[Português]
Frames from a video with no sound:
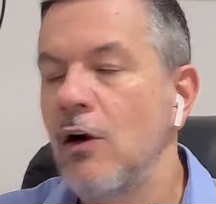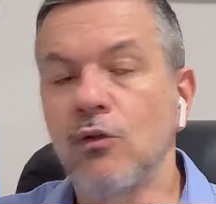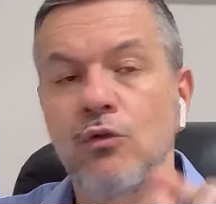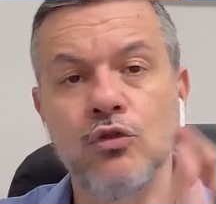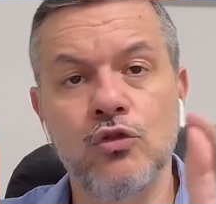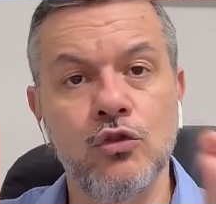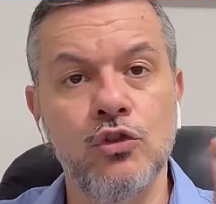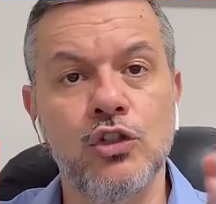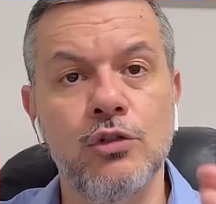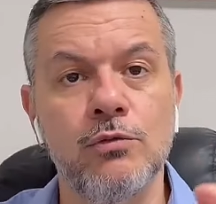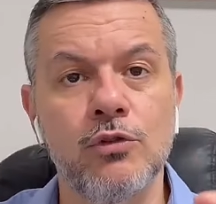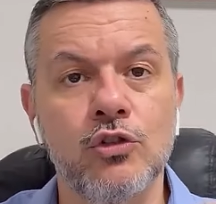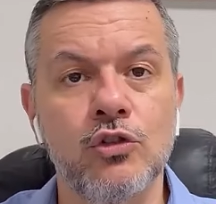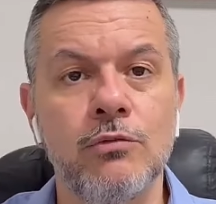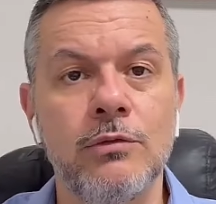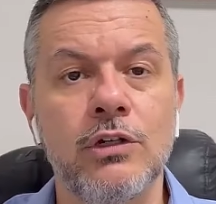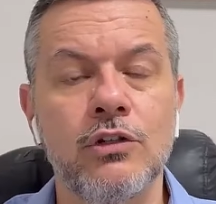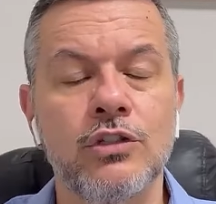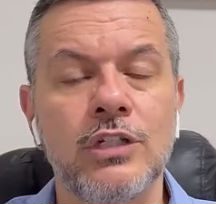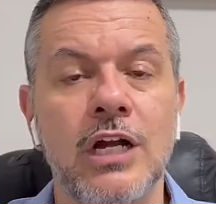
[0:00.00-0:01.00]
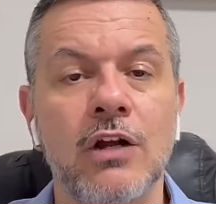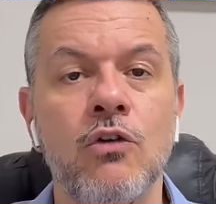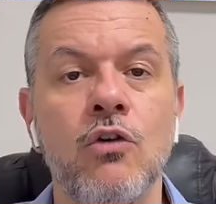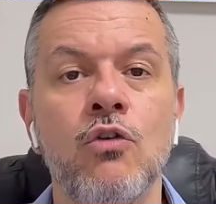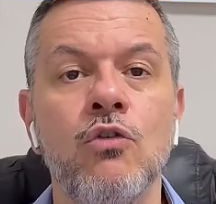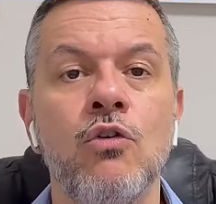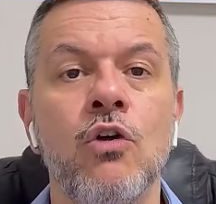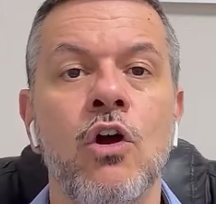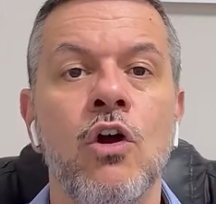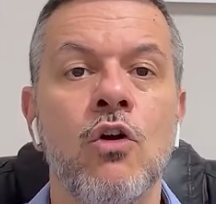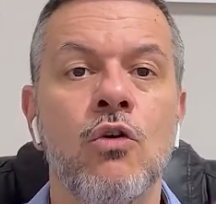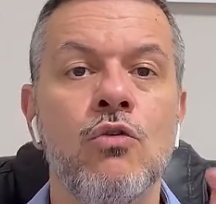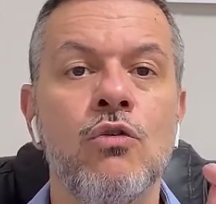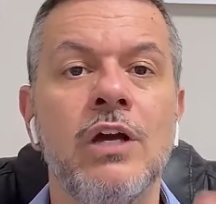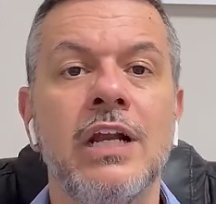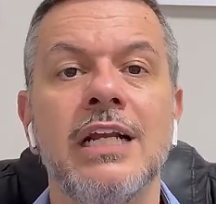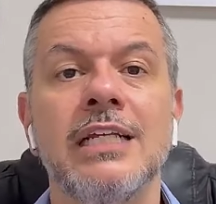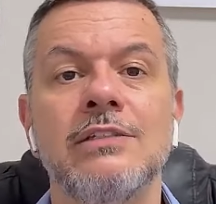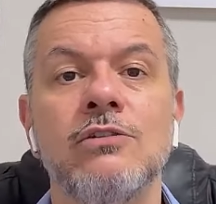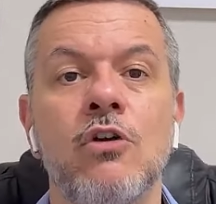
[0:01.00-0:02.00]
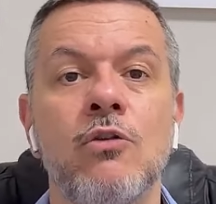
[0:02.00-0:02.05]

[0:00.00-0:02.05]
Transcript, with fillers: Os últimos números da Gol com relação